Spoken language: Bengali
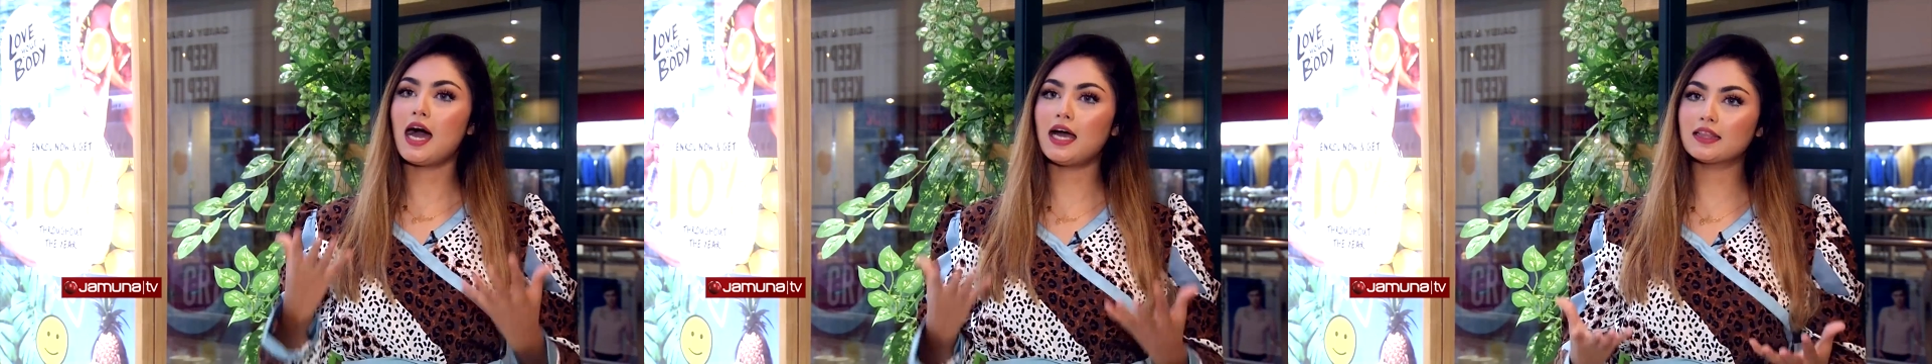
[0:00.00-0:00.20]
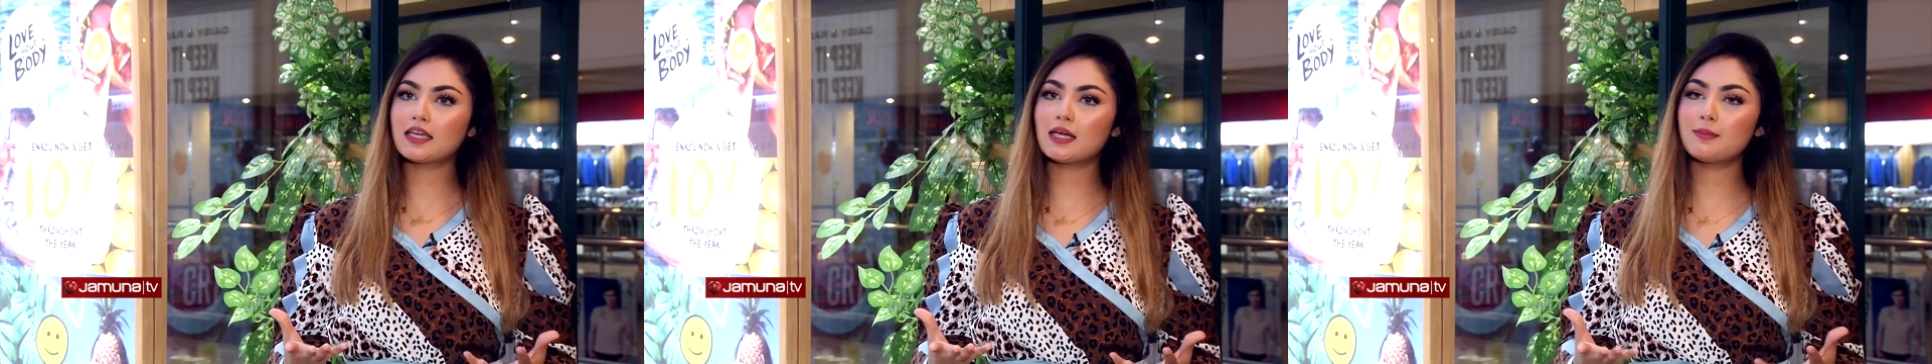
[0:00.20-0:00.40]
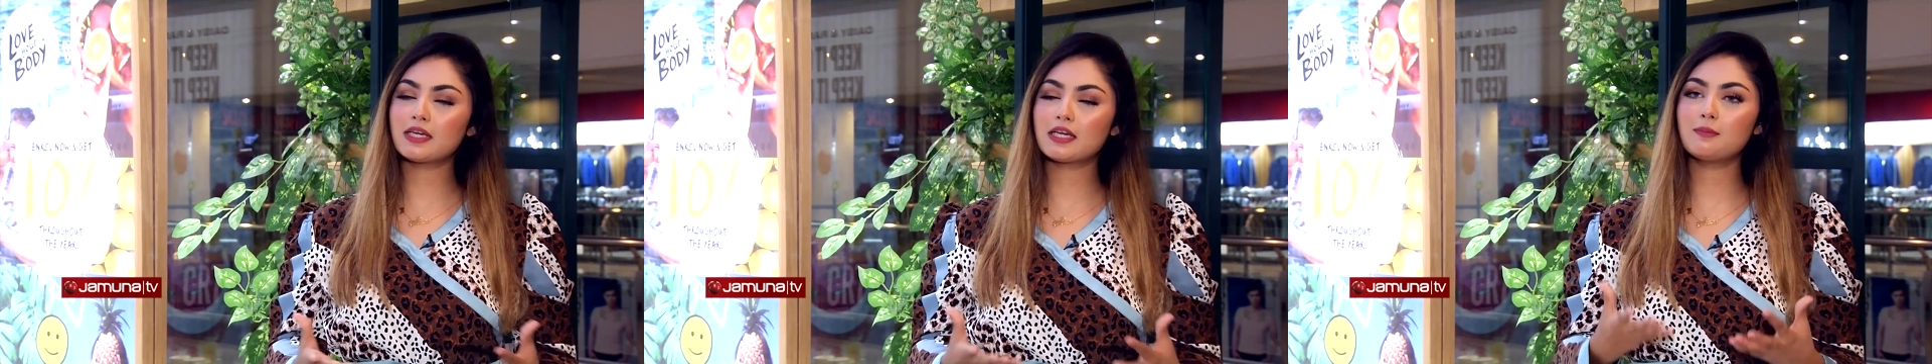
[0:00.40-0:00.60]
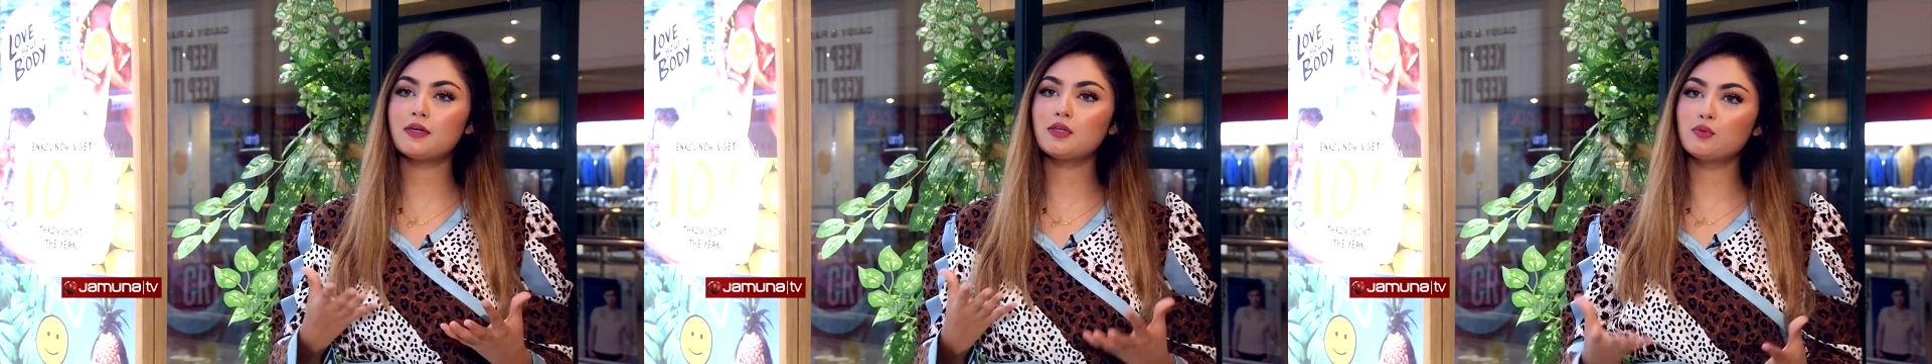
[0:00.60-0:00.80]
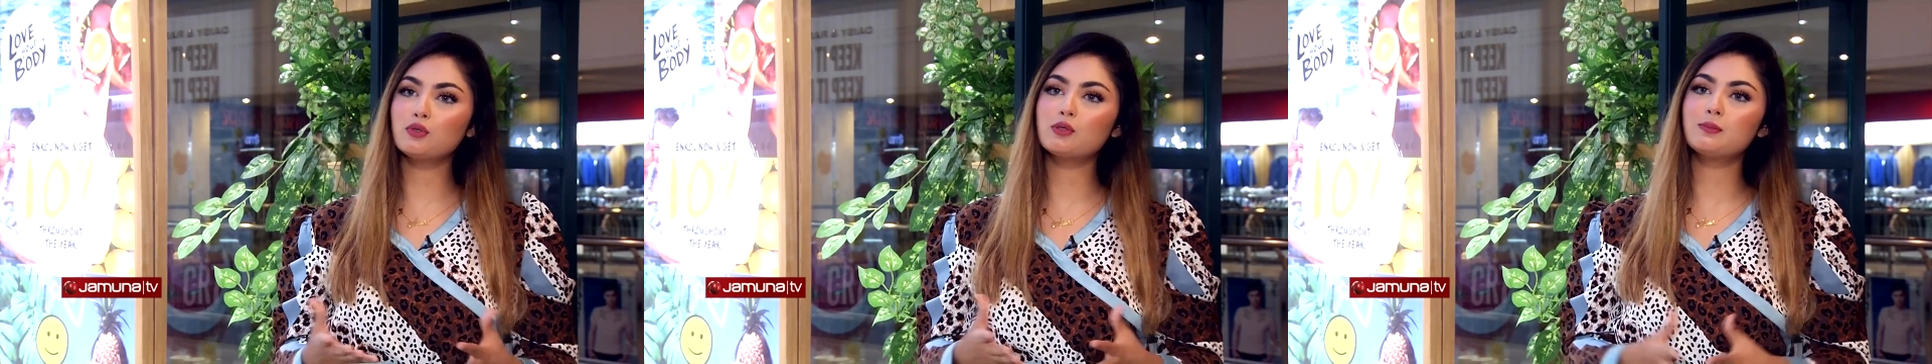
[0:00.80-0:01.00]
হালকা মেকআপ
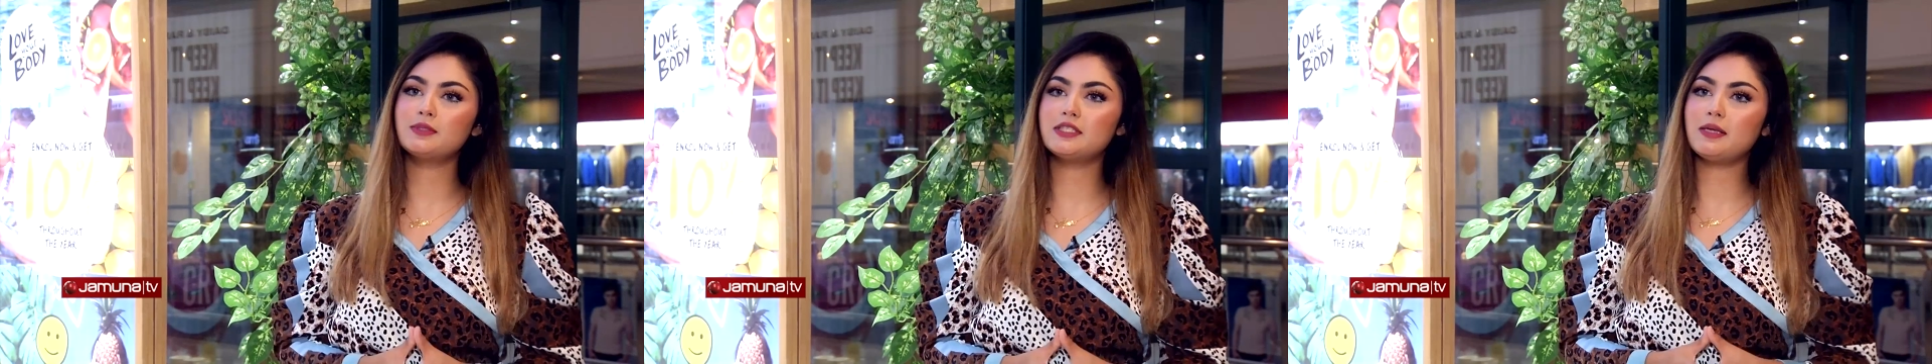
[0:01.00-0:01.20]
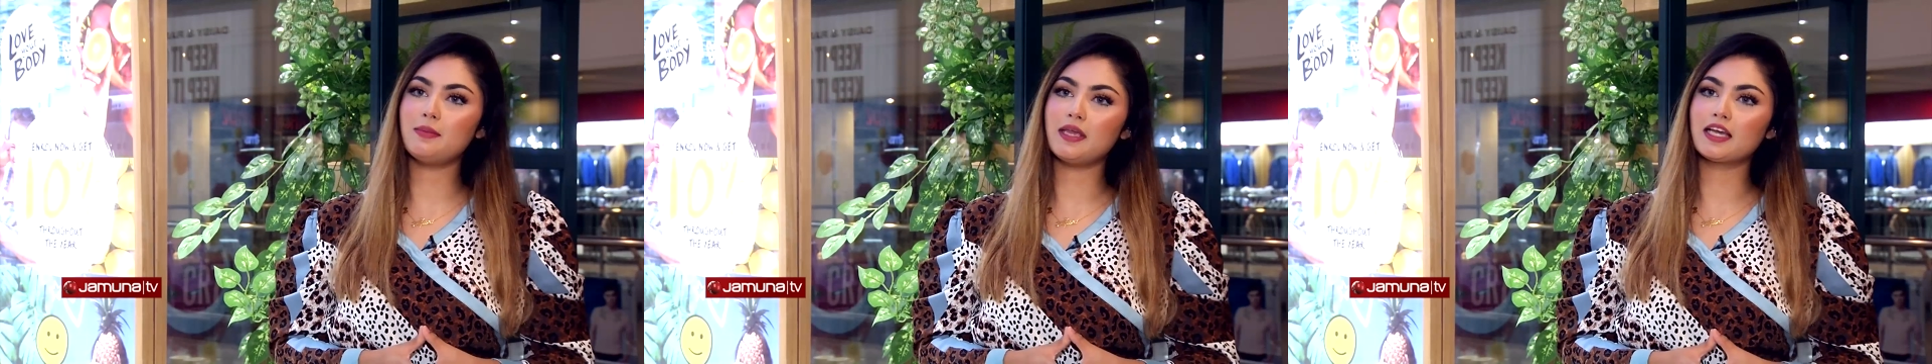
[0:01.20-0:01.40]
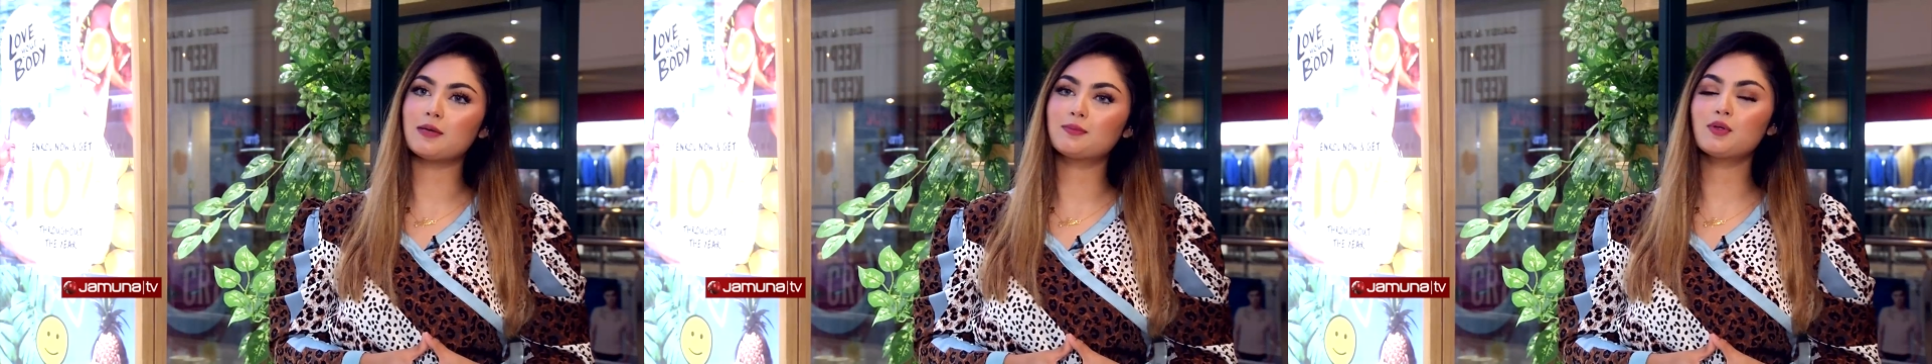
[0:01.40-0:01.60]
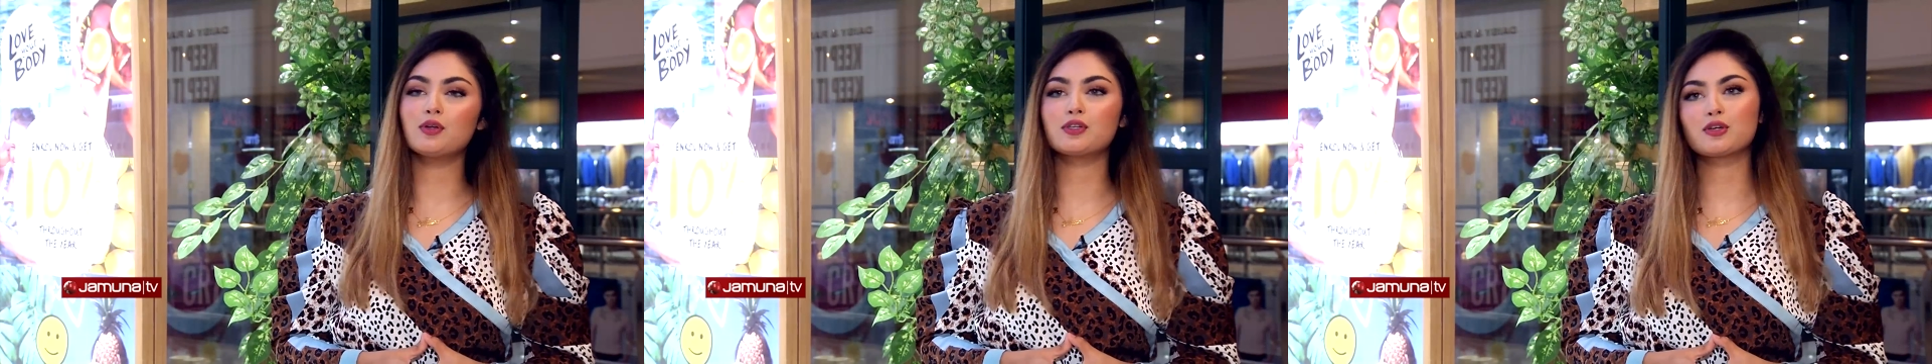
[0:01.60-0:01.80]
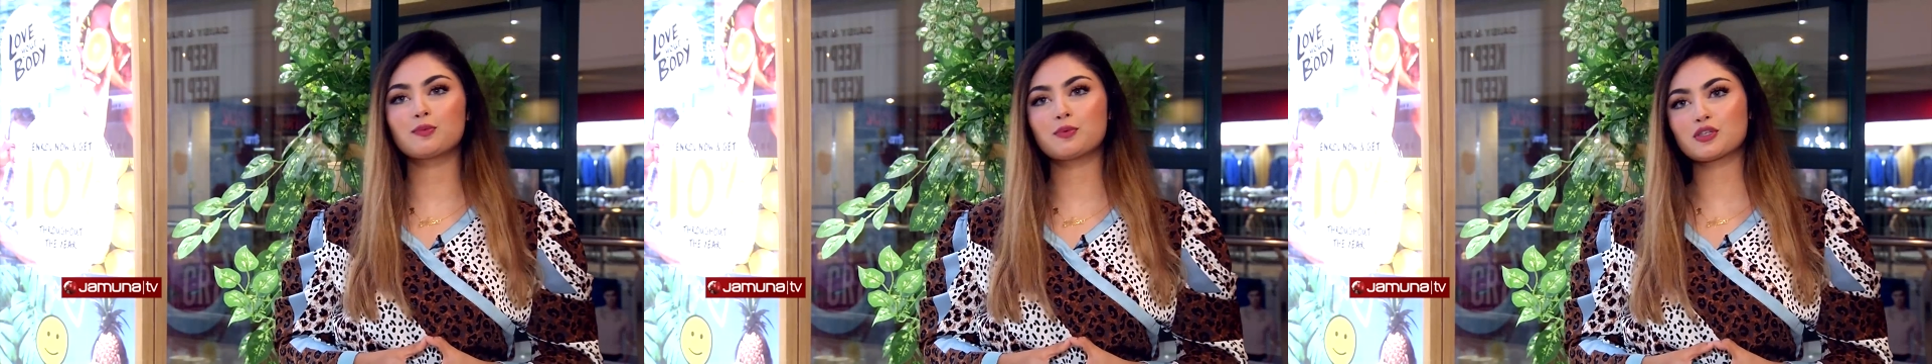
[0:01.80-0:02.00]
বা নুড যে মেকআপটা
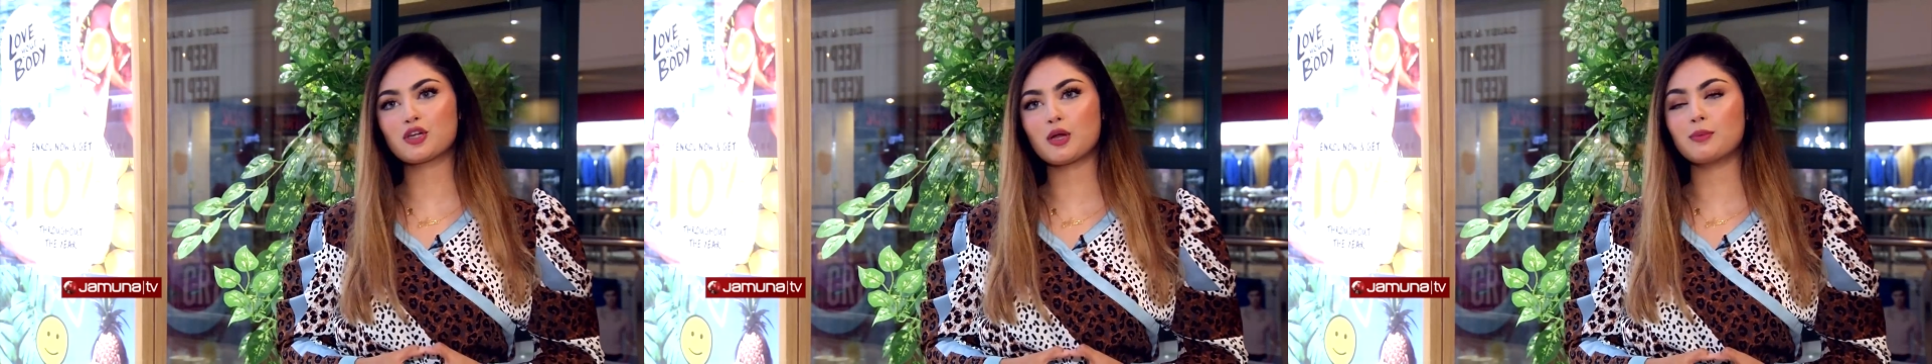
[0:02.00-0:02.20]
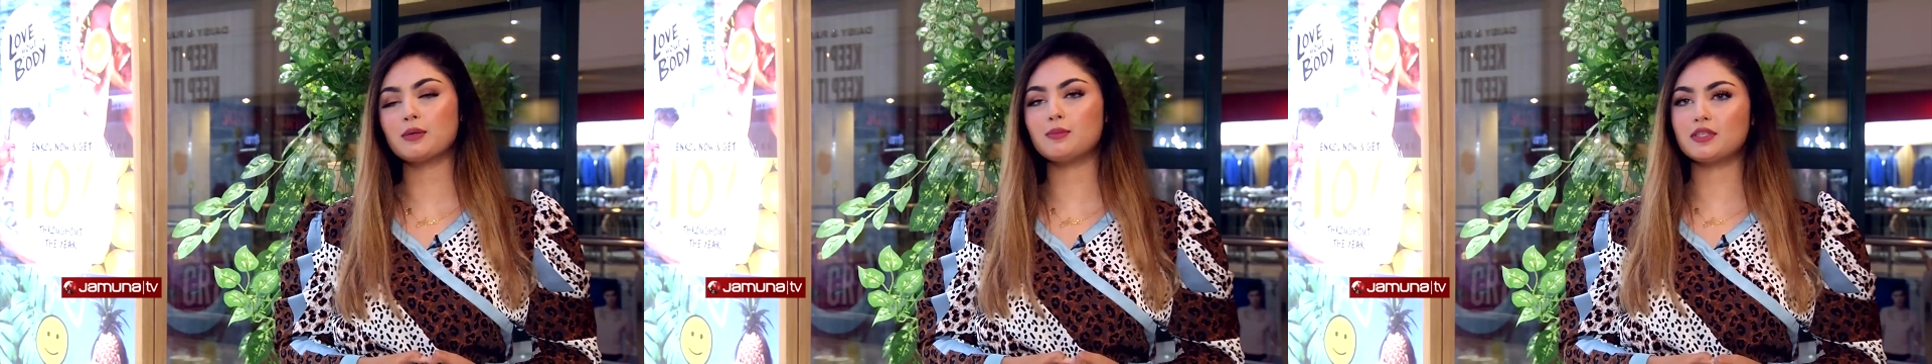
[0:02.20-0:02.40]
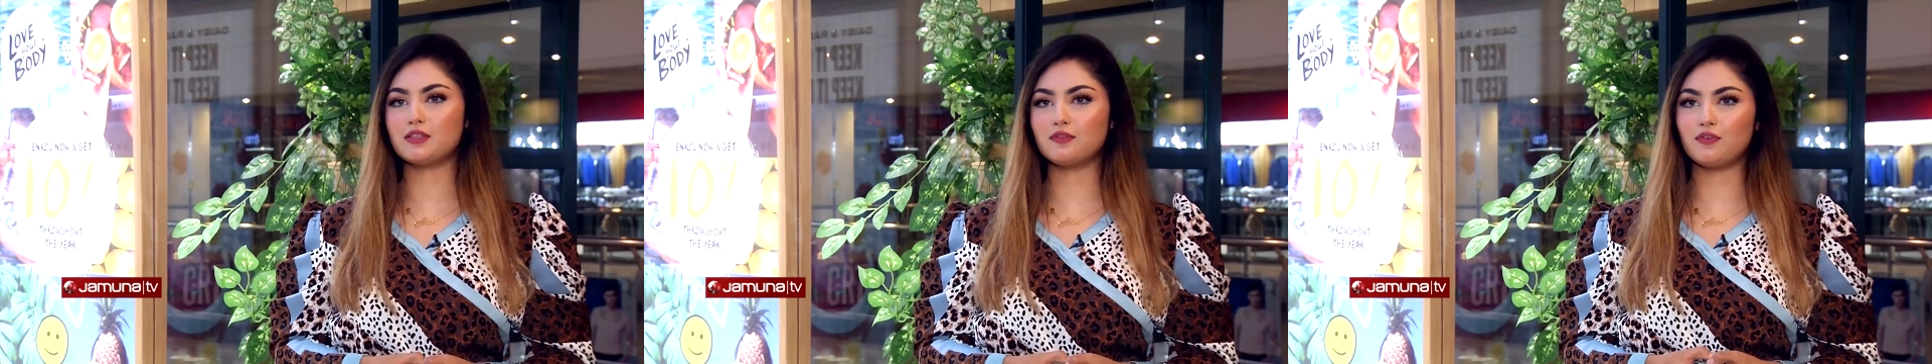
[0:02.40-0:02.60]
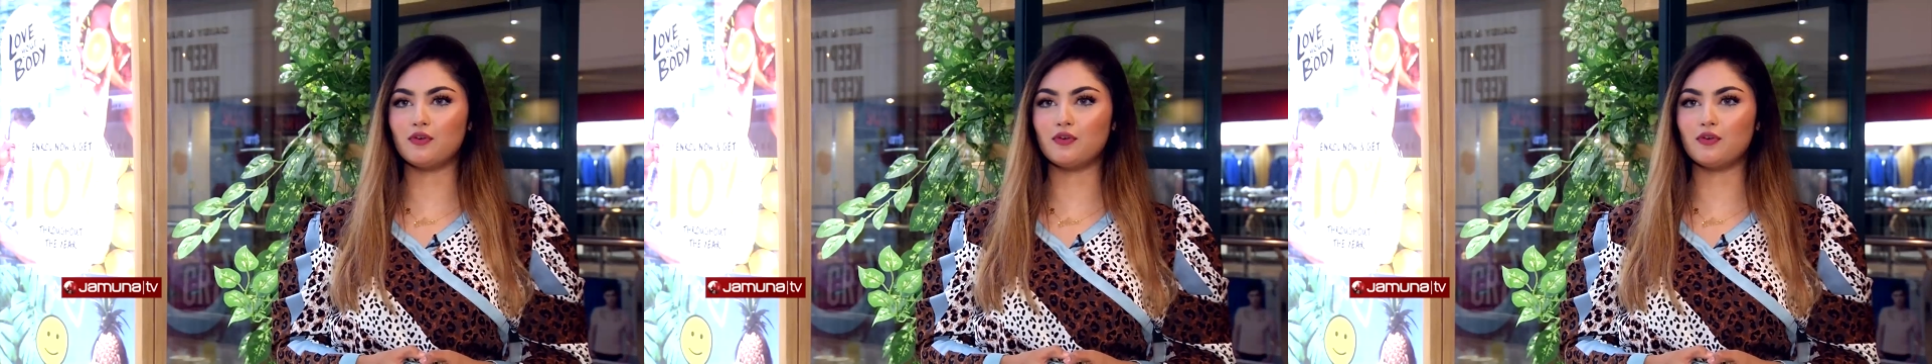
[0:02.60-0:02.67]
ওইটার উপর সবার বেশি